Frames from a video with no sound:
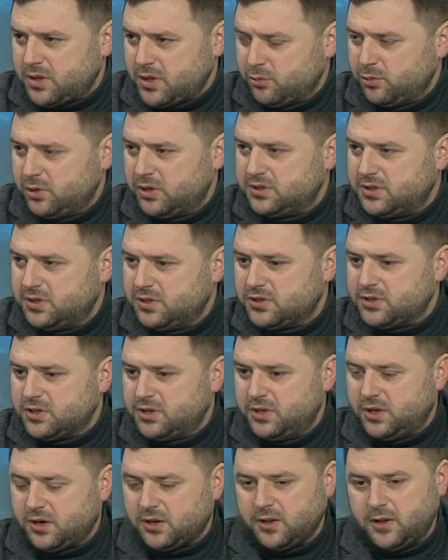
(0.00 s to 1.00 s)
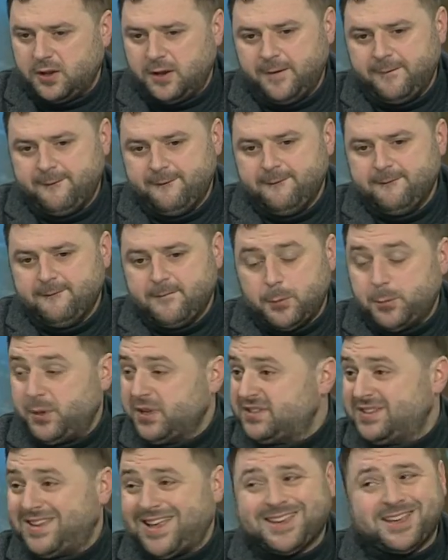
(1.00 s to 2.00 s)
на улице Инженерной,
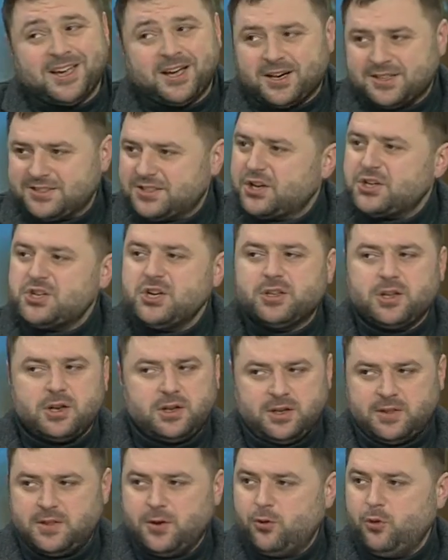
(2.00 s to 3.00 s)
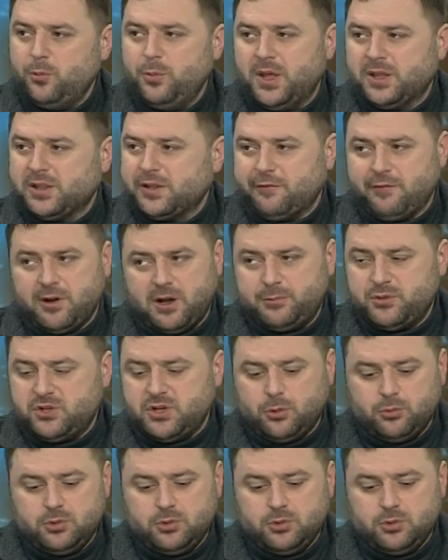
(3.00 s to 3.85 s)
без всяких разрешительных документов вообще.